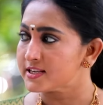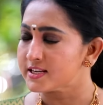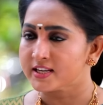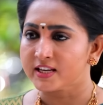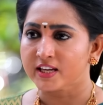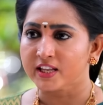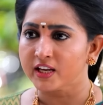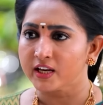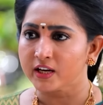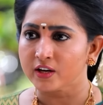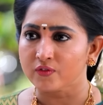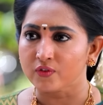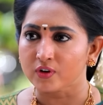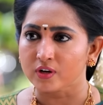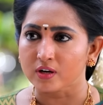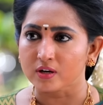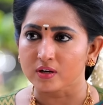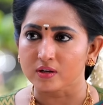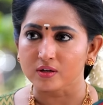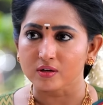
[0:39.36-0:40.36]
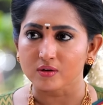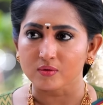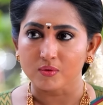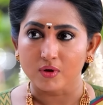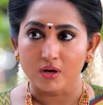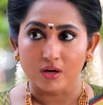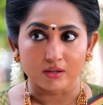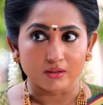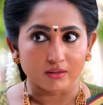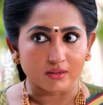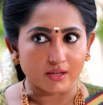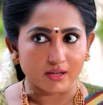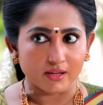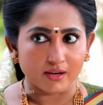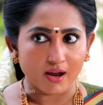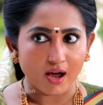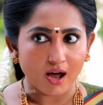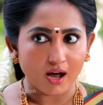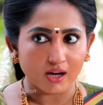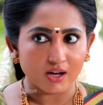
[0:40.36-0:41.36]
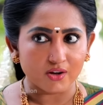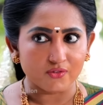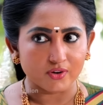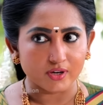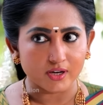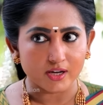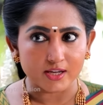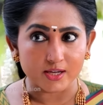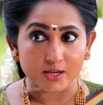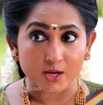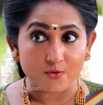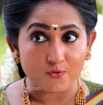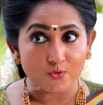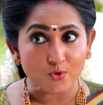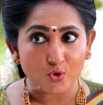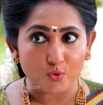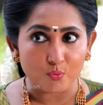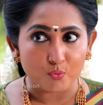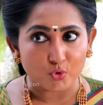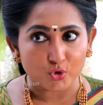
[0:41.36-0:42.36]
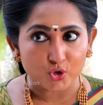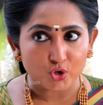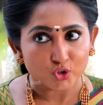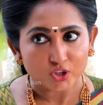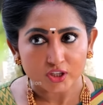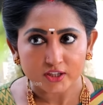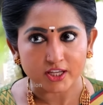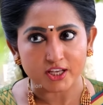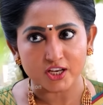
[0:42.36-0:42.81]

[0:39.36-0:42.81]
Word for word: இங்க இருக்கிறவங்களுக்கும் நீ ராகவுக்கு எவ்வளவு முக்கியம்னு